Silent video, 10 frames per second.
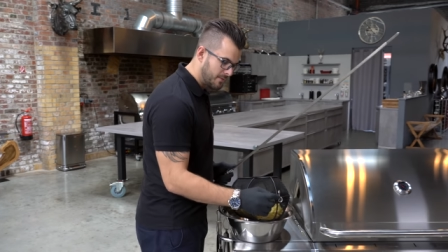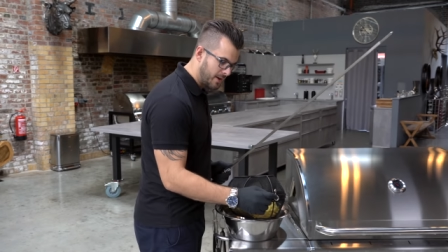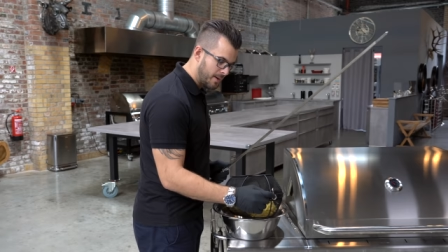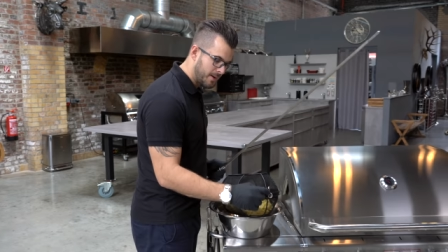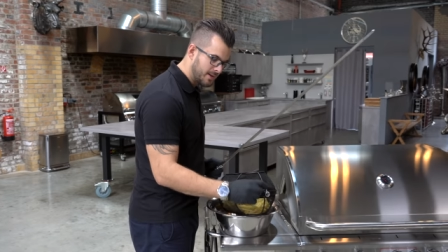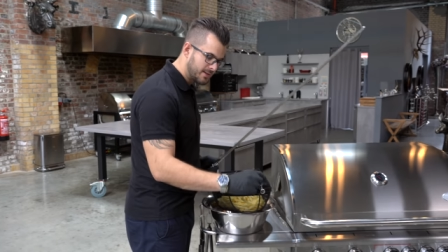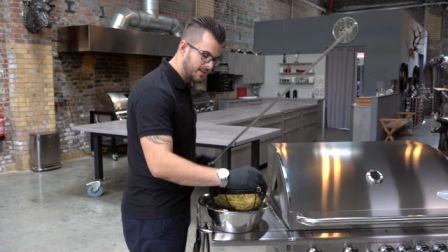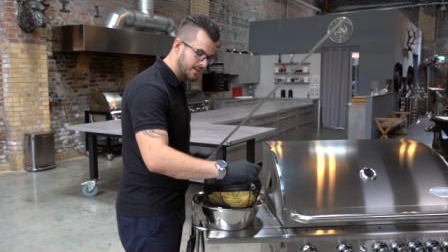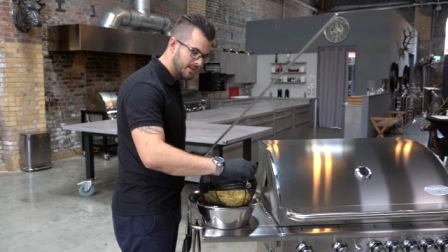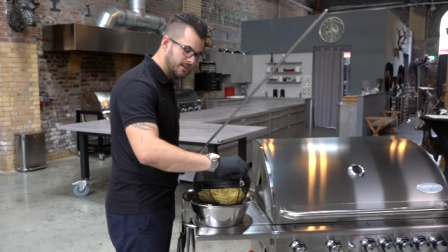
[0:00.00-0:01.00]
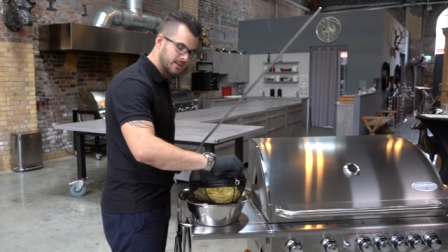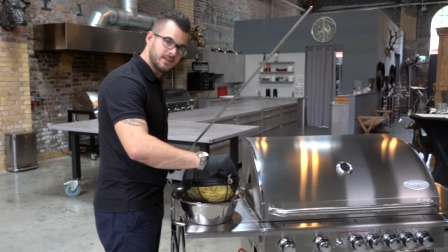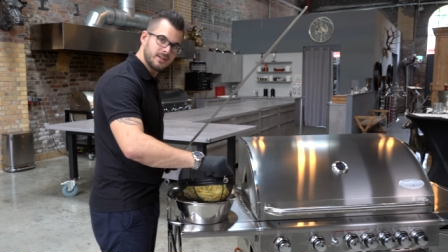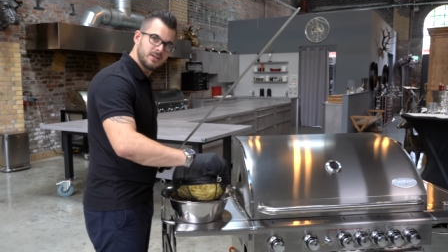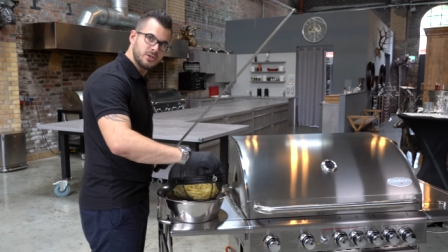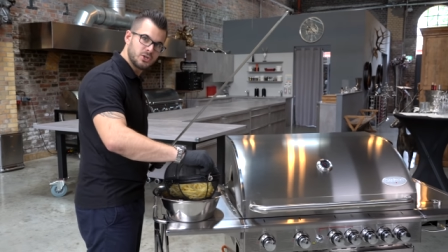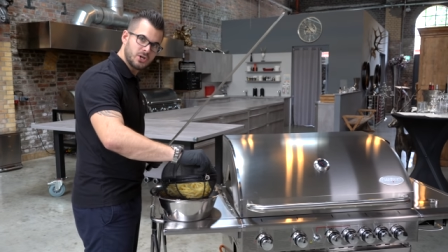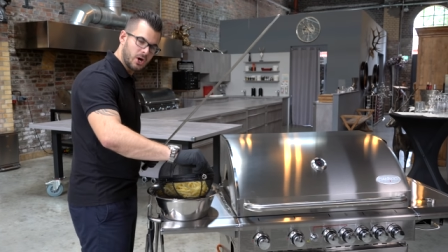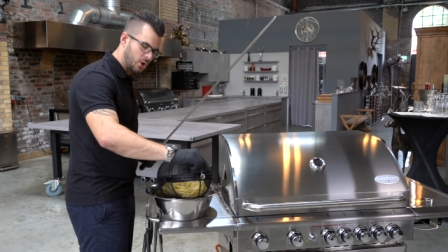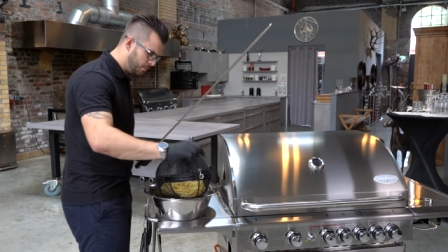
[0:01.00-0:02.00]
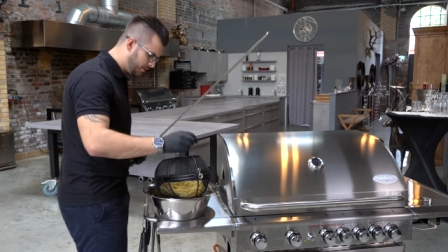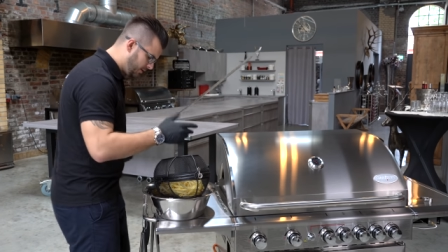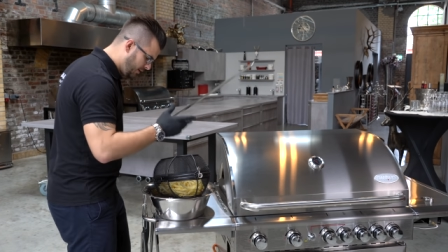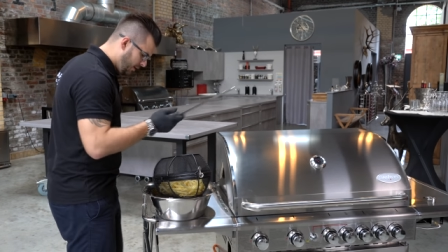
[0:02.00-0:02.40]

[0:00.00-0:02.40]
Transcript: wir haben halt hier die Schraube,